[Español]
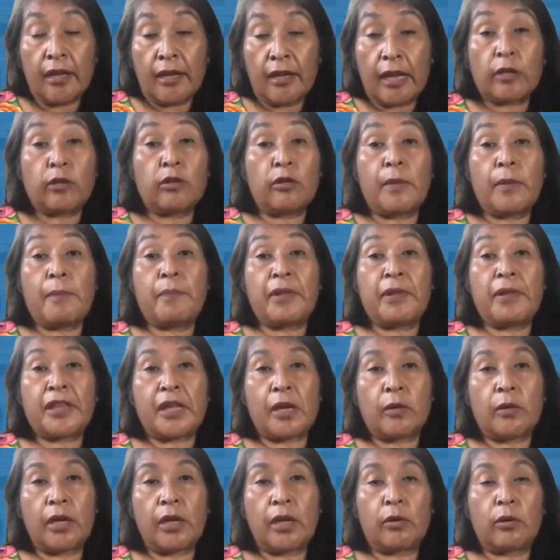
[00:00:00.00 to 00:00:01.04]
entonces me
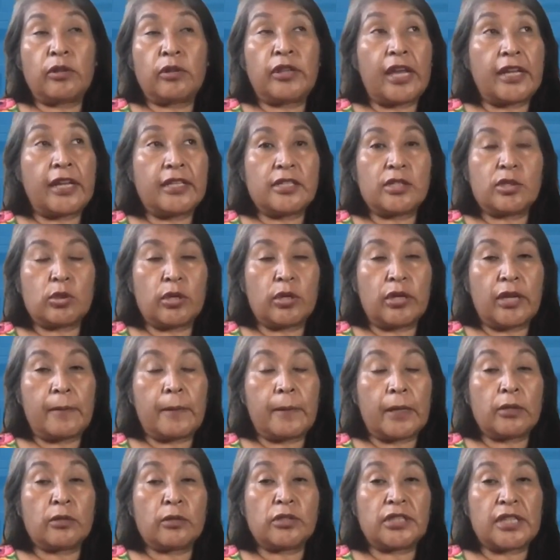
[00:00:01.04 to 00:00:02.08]
empezaron a contar historia
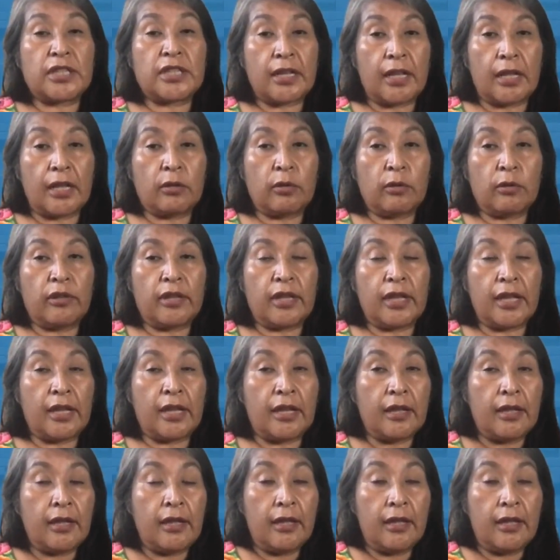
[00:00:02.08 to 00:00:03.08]
varios serranos de,